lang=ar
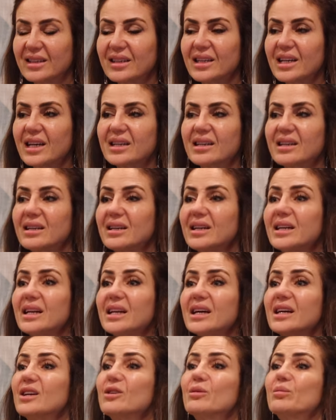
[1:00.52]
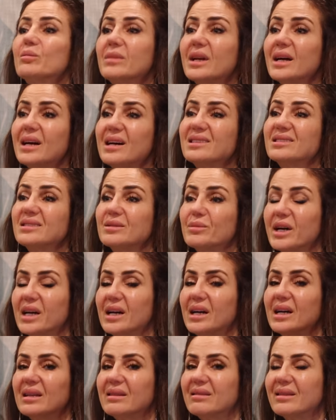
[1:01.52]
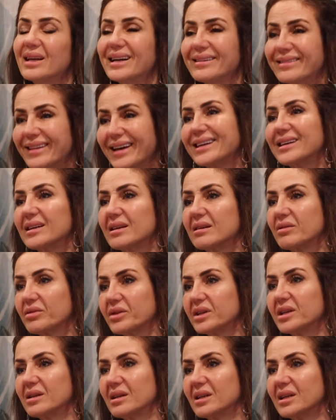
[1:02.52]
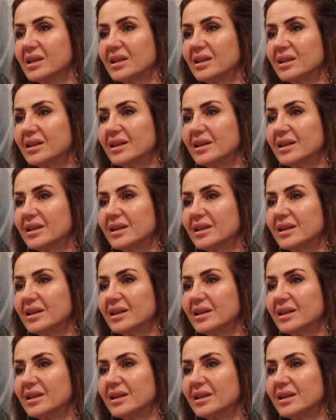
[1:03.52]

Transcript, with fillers: لكن لا يم... لا اسمح ان تحتكر فكري